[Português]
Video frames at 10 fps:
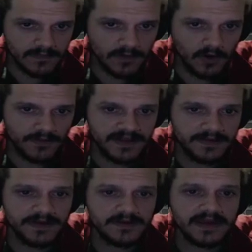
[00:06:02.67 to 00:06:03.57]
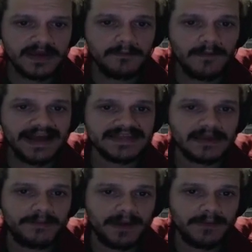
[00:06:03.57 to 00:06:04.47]
Ó, lembrando que mais
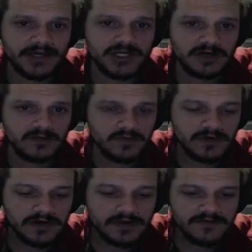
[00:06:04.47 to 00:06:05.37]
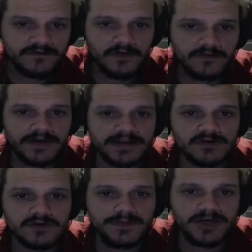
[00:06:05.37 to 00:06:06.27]
lá para baixão vai ter
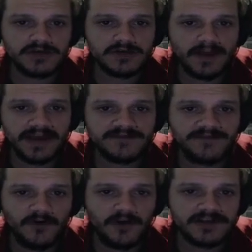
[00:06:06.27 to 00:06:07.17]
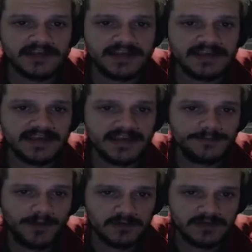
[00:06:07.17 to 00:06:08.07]
os bichos mais fortes aqui desse
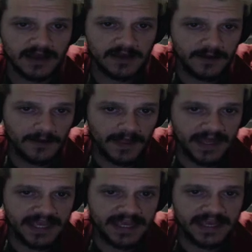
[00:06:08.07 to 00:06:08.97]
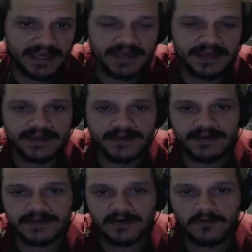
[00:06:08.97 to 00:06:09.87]
respawn, tá? E
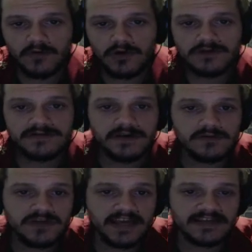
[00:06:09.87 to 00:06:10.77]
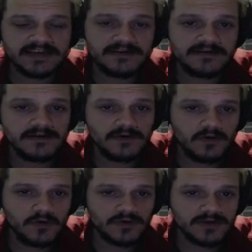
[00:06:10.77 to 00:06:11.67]
então não desça
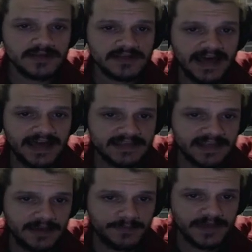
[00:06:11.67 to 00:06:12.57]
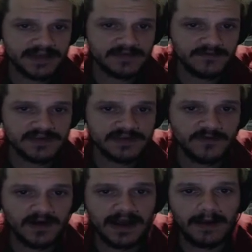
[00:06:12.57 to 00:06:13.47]
outros andares aí, porque senão vocês
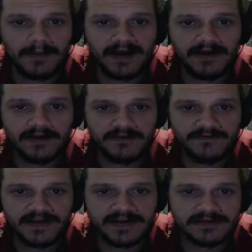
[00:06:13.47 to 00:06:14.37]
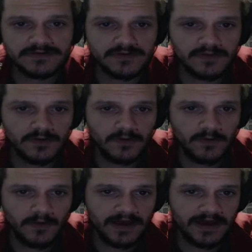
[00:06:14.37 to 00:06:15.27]
vão acabar
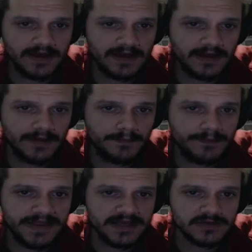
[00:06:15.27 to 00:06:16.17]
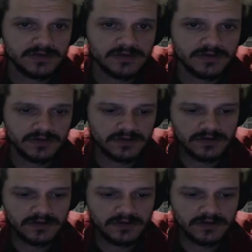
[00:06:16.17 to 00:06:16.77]
ficando é, presos